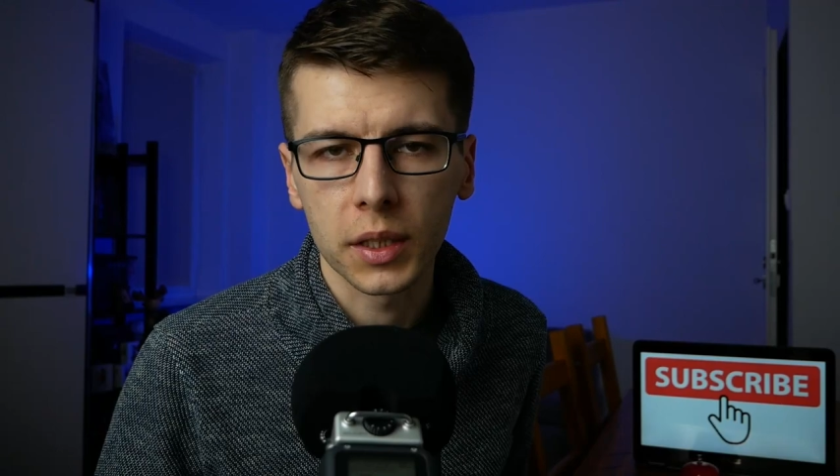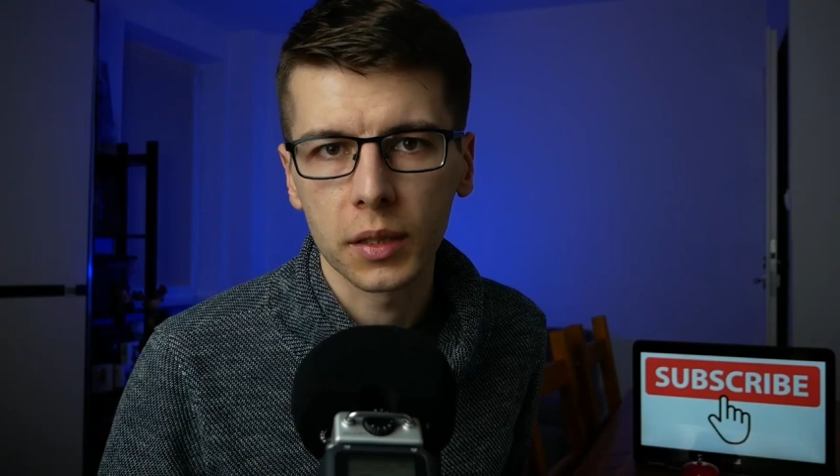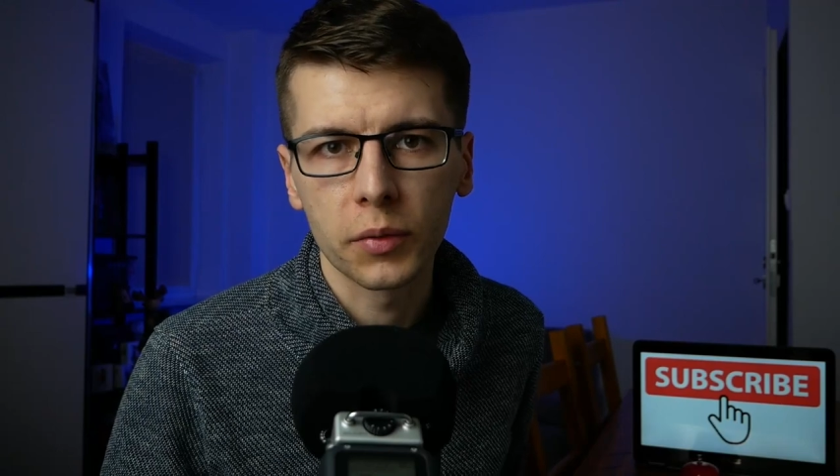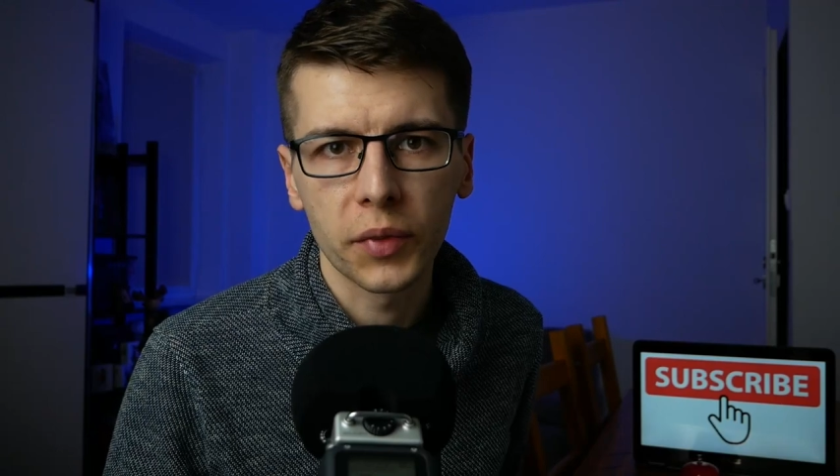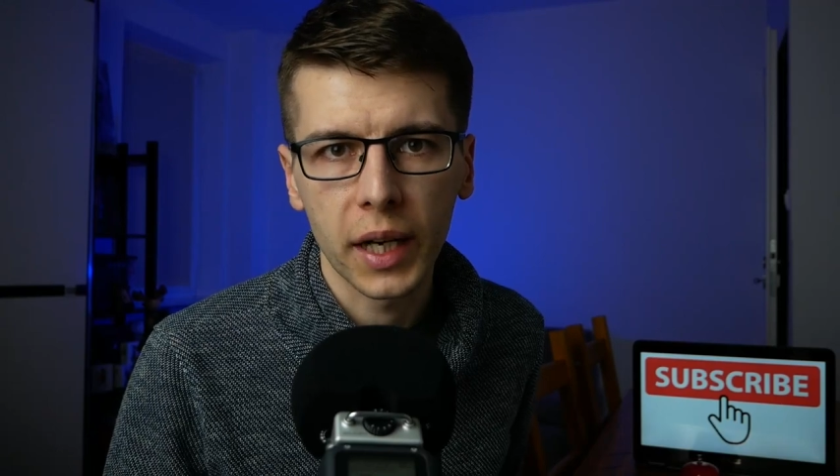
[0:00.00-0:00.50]

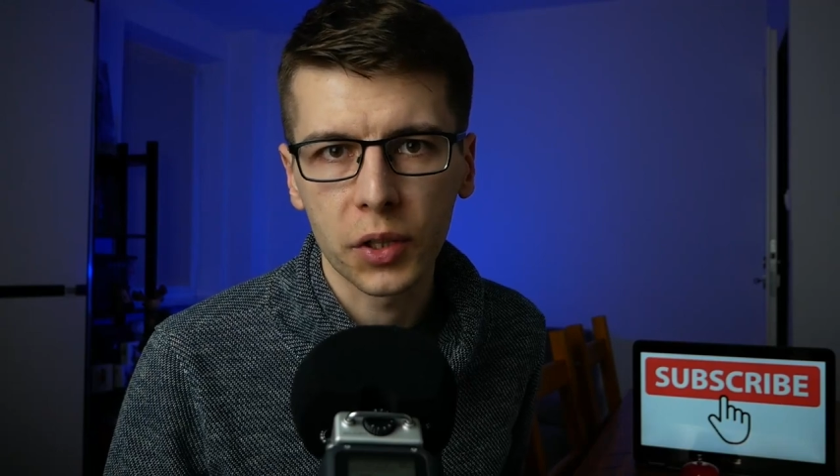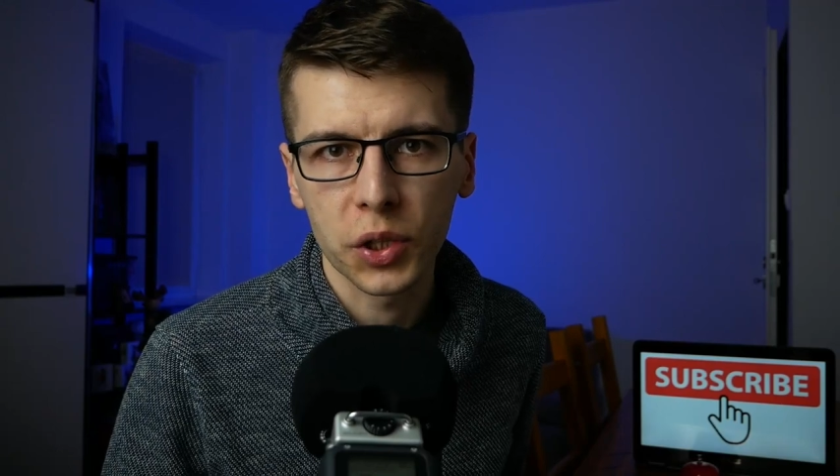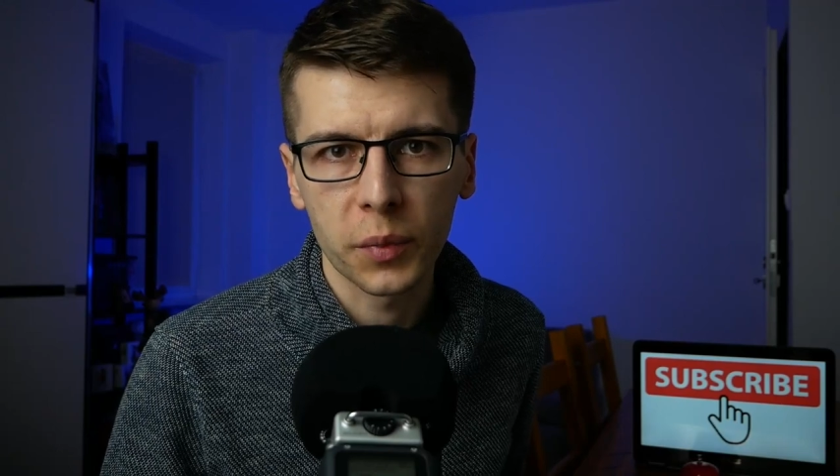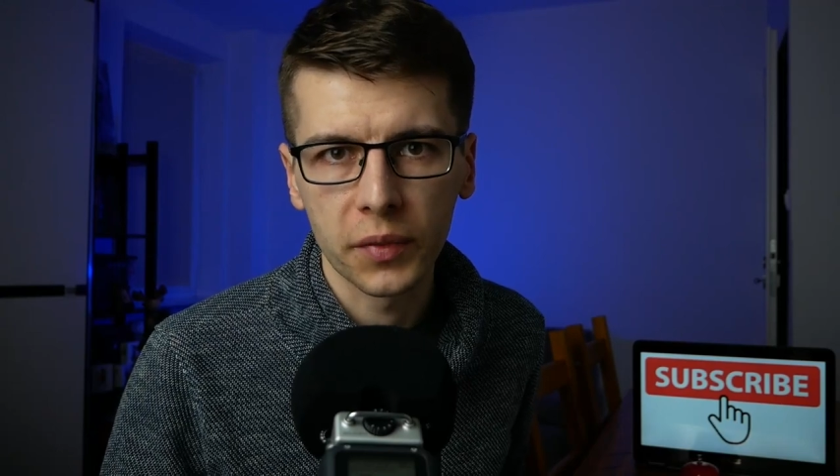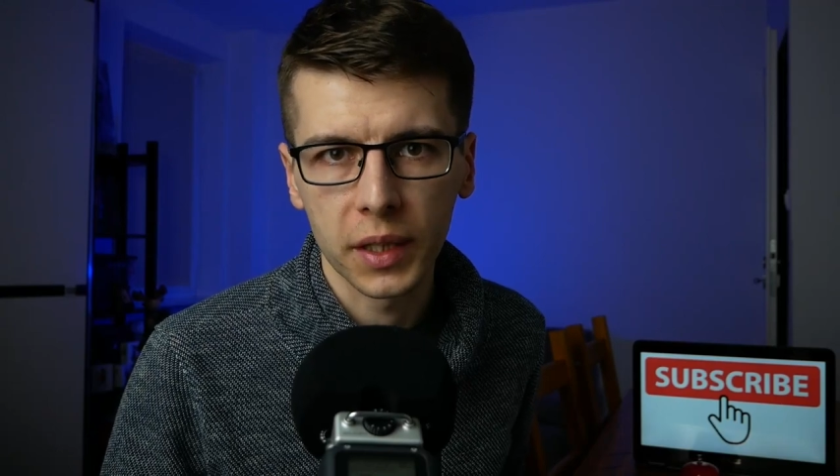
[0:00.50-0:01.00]
się w
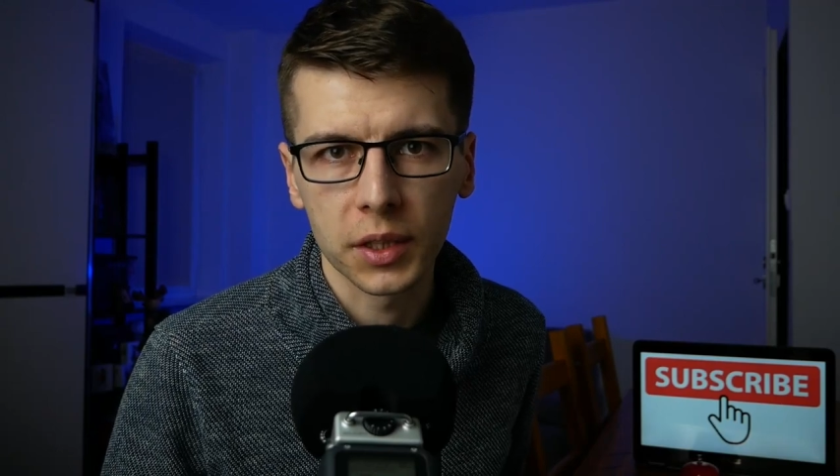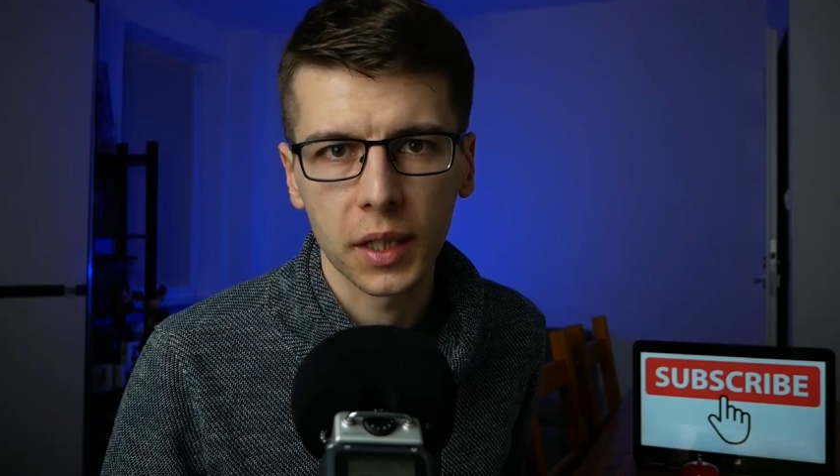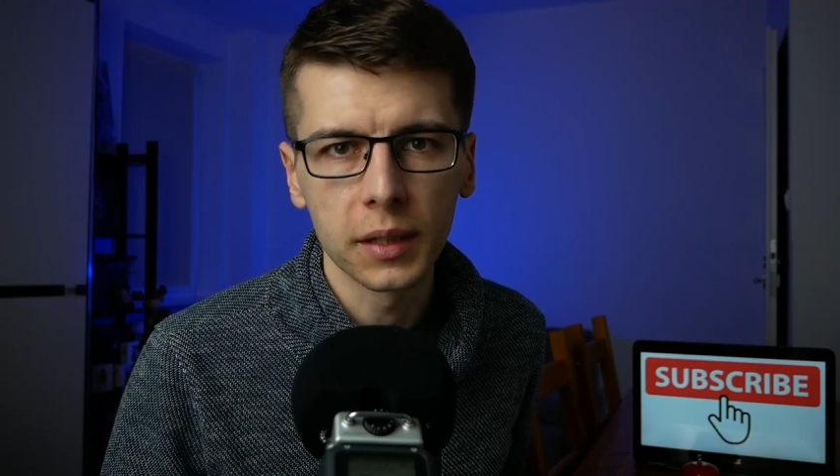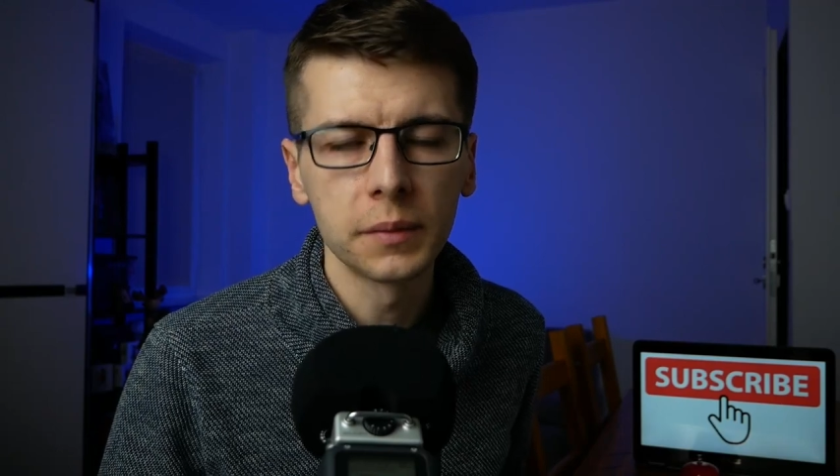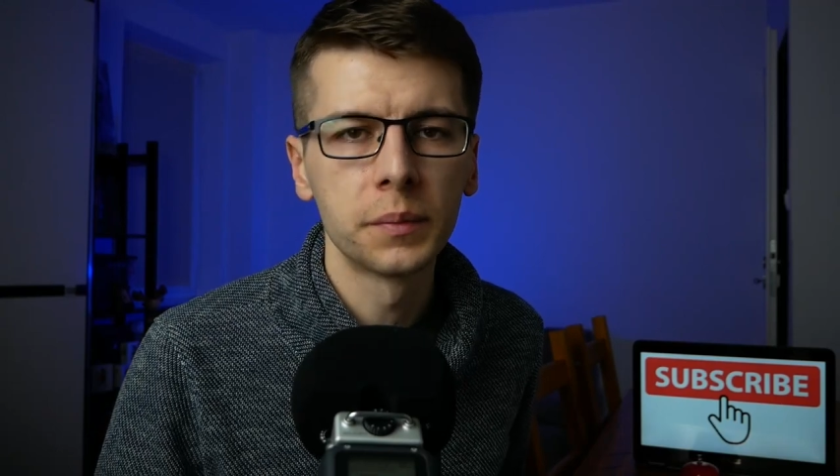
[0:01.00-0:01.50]
jakość
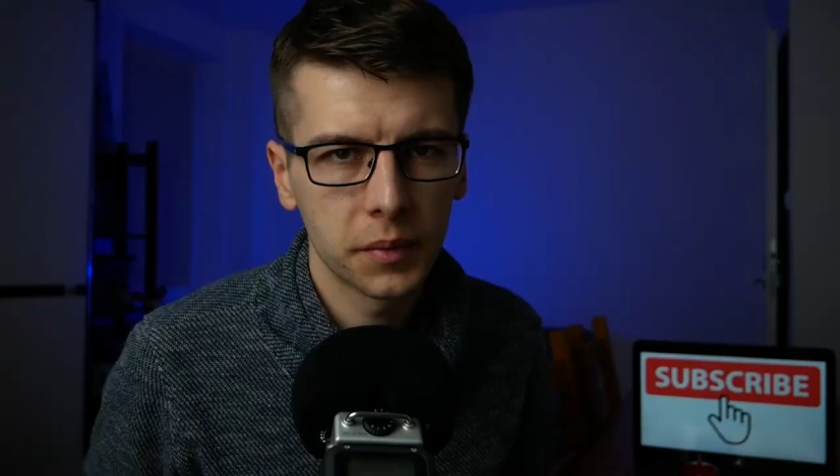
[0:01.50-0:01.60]
powietrza,